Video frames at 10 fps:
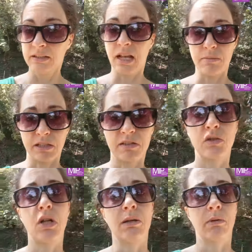della mia
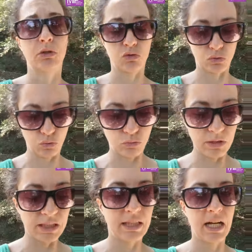storia, ma mi sono
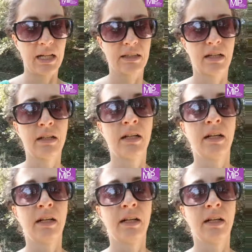documentata,